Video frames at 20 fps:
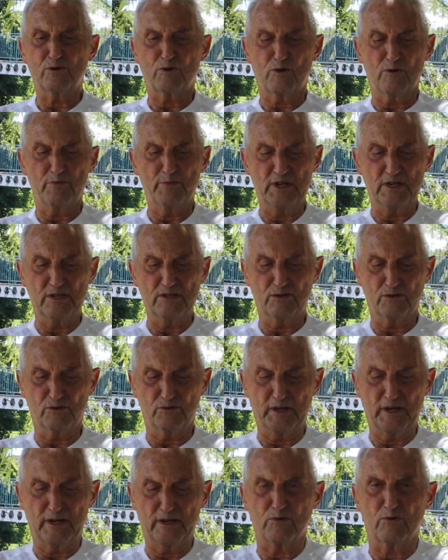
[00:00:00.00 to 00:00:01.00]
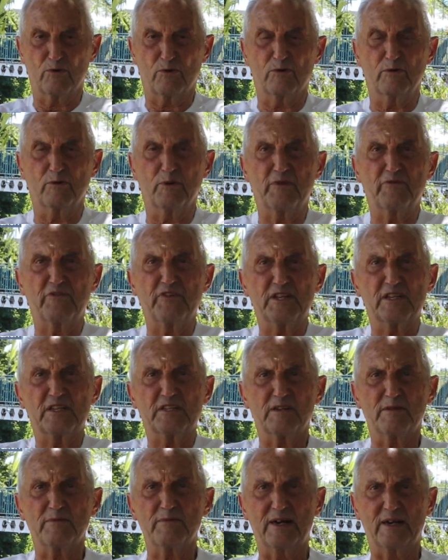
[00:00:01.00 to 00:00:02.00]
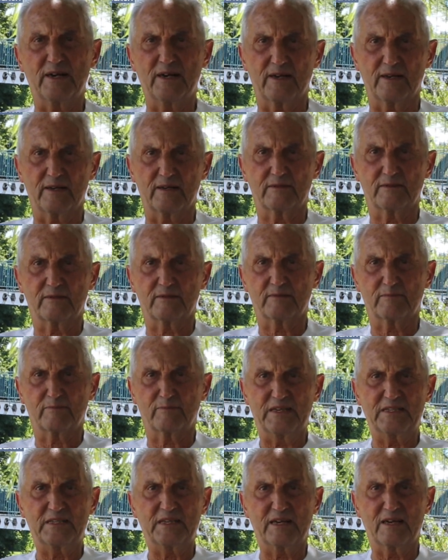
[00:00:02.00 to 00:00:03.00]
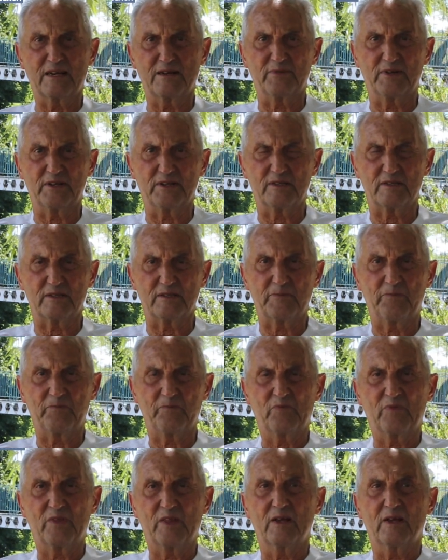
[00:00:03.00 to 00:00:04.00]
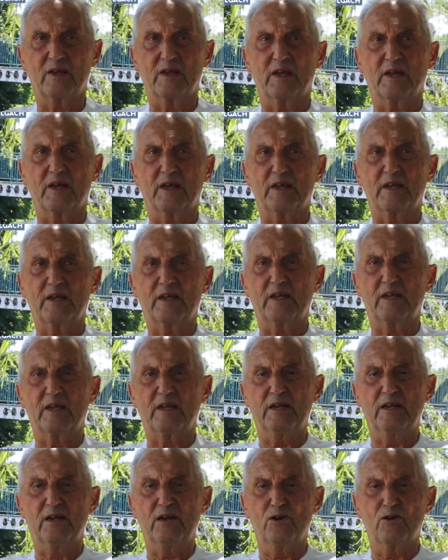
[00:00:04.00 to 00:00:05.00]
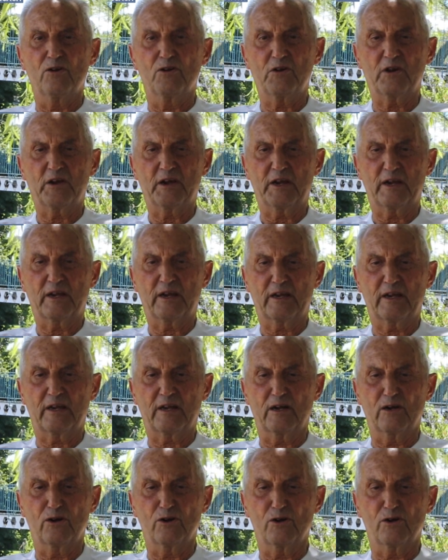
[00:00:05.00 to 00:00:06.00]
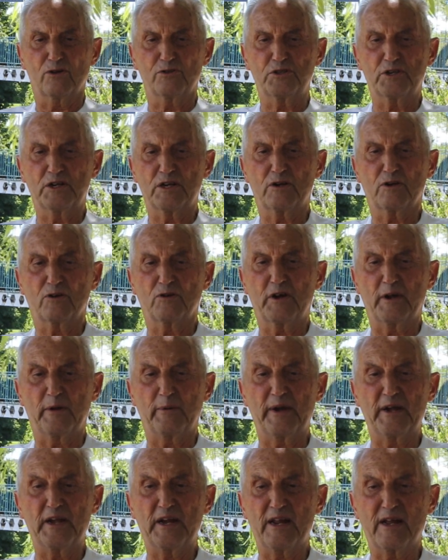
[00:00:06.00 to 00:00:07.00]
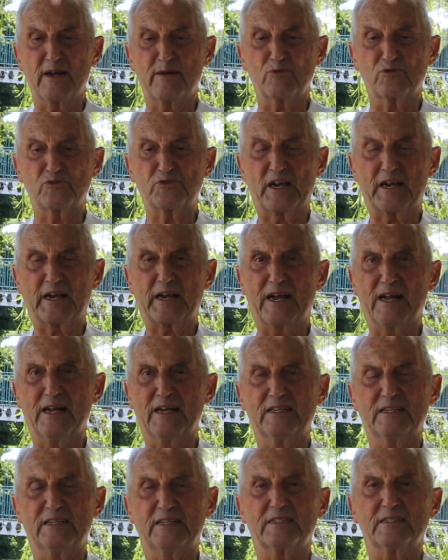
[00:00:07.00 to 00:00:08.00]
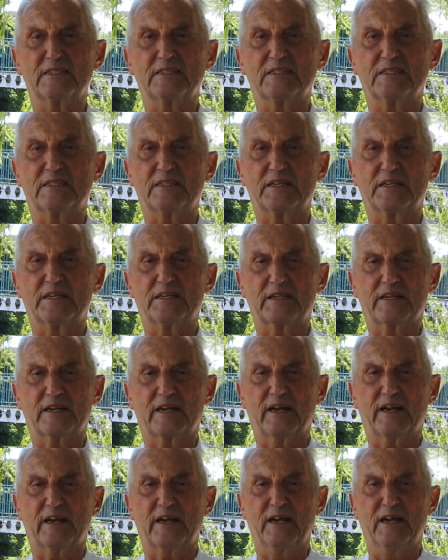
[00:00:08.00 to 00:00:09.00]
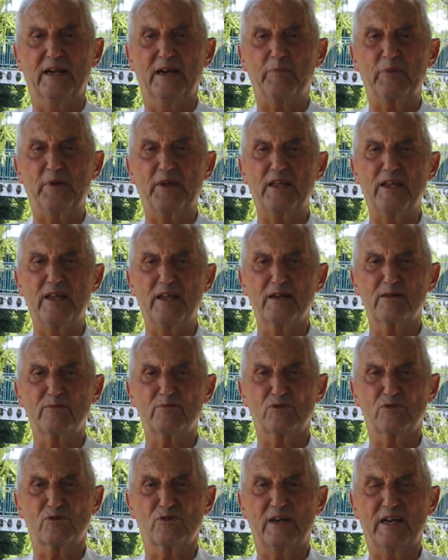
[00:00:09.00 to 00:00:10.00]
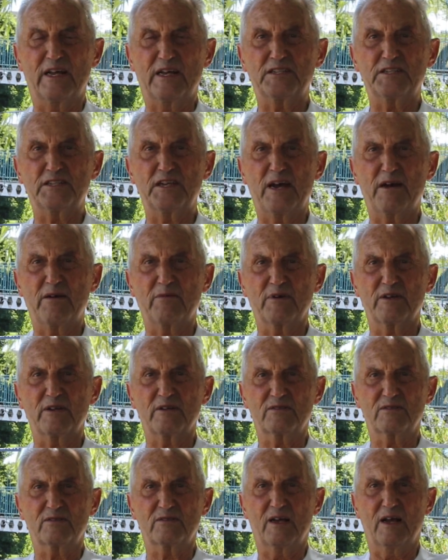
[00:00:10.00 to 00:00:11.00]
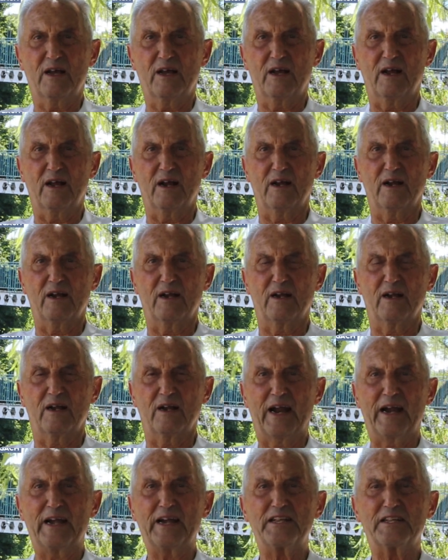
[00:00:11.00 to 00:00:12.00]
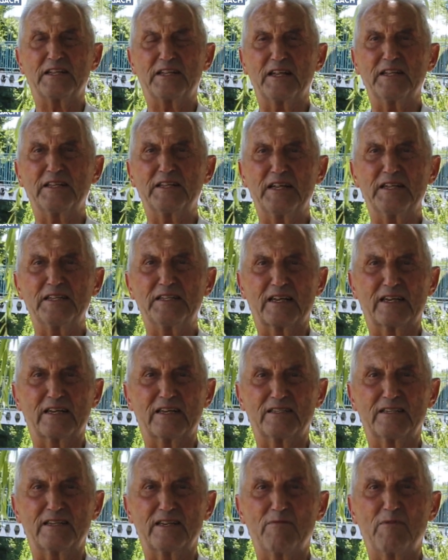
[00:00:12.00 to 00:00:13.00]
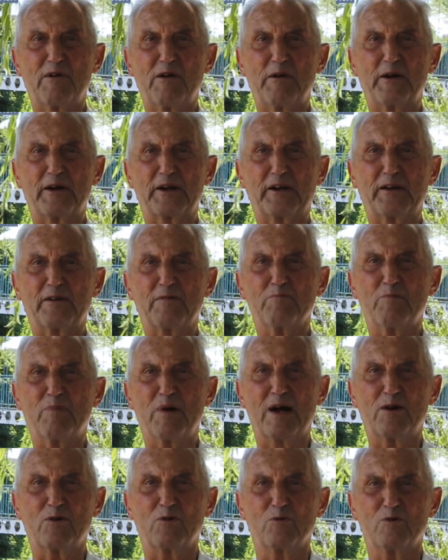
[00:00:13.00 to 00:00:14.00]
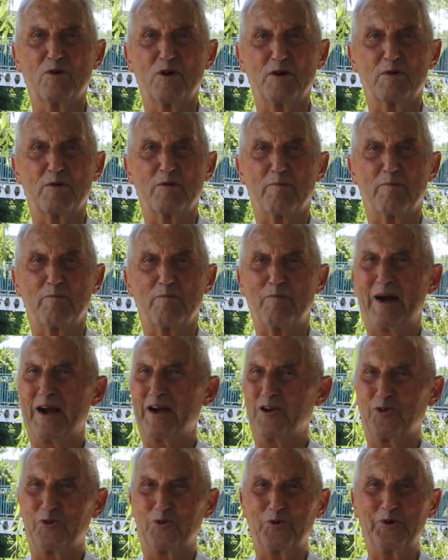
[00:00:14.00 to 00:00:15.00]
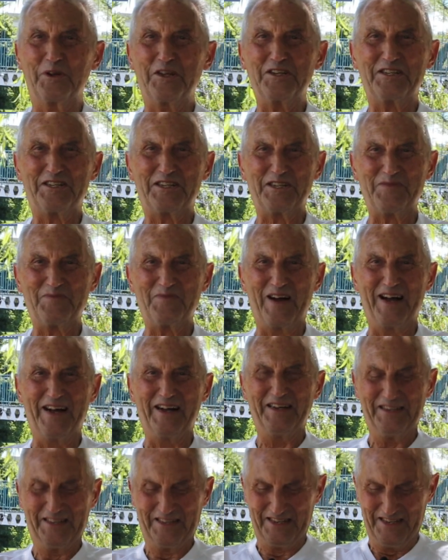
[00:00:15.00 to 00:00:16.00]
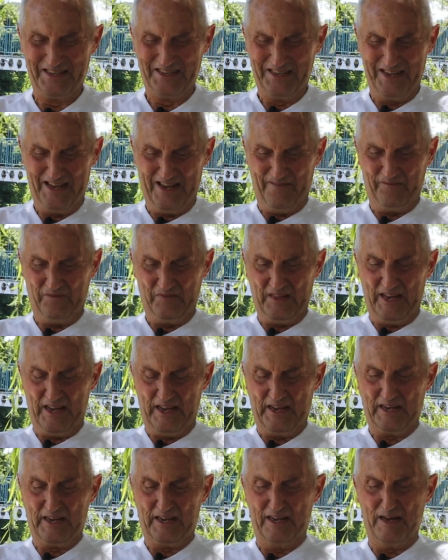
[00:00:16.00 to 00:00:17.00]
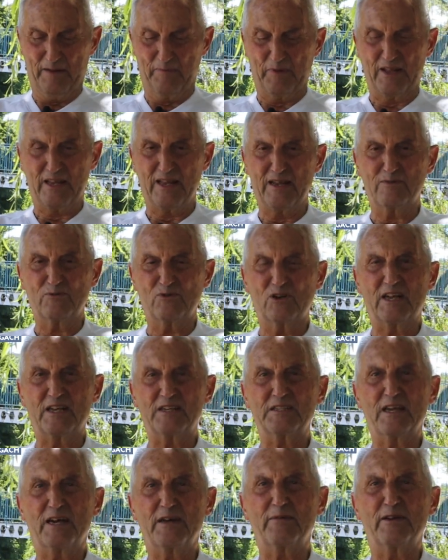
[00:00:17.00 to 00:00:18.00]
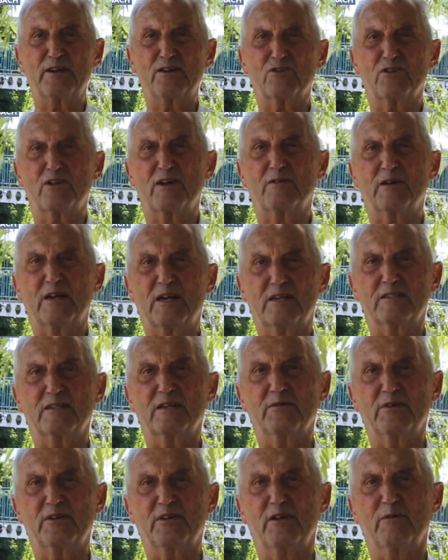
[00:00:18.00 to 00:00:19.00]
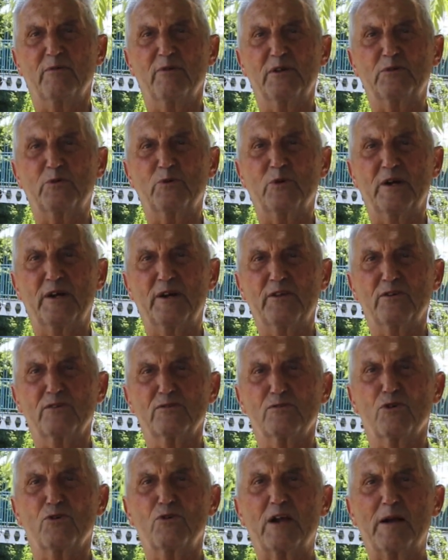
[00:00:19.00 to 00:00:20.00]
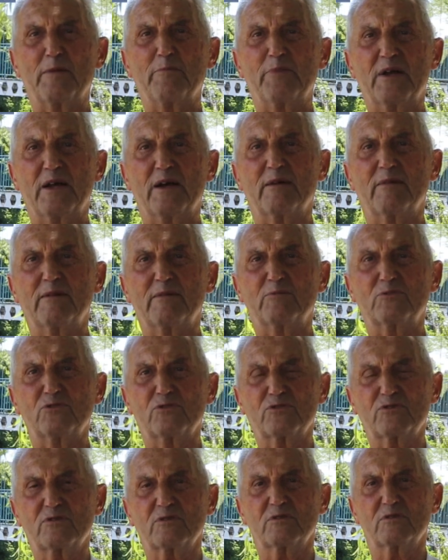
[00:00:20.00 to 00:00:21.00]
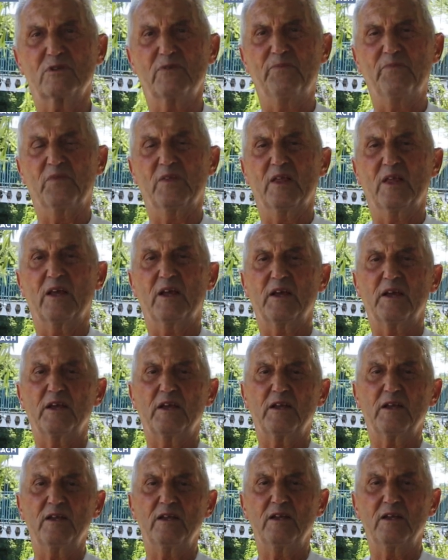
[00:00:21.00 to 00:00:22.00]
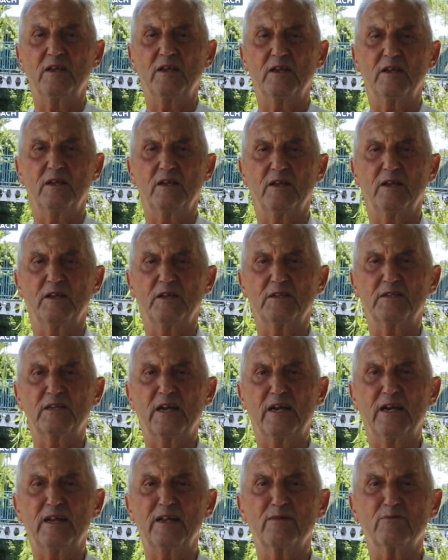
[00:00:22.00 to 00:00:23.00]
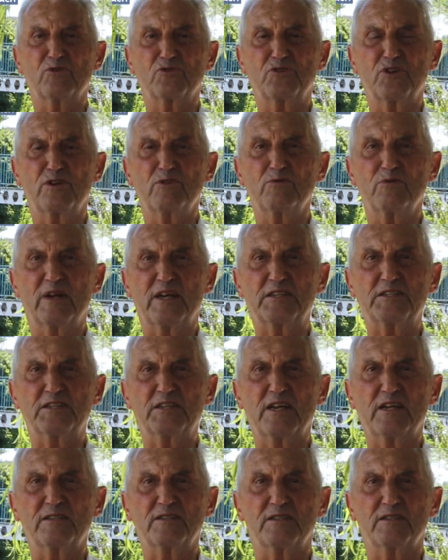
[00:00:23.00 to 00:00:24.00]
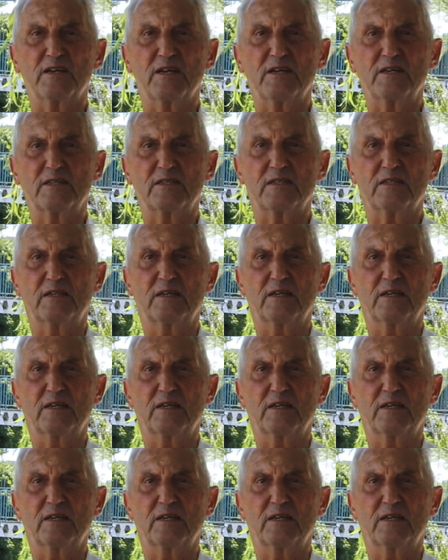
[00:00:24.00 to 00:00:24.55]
su comienzo era un club de fin de semana, básicamente. Y los, los chicos que veníamos acá le pedíamos las llaves al, intendente que se llamaba Rimbau, mano durísima, le pedíamos las llaves, nos daba la llave del vestuario, nos cambiábamos y salíamos en una chancha,